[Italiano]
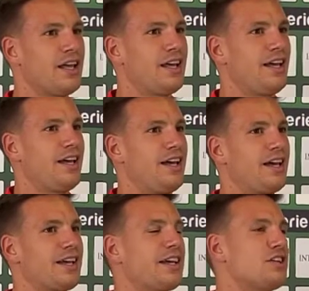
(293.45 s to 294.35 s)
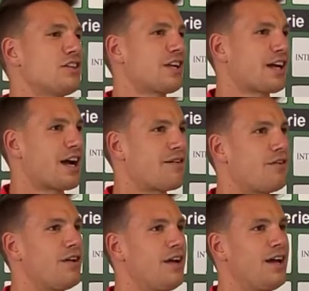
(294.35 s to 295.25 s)
eh, che ricercavo,
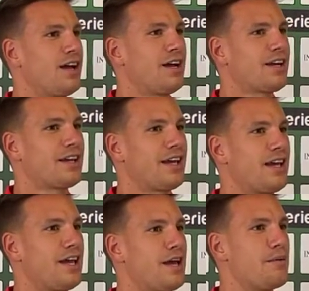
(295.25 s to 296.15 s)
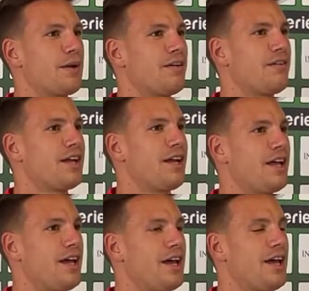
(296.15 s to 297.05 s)
anche per
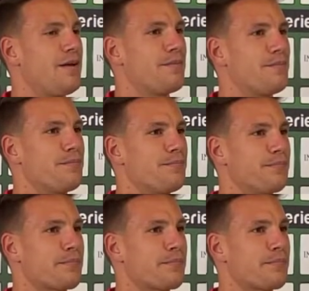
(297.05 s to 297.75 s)
avere, mh, mm,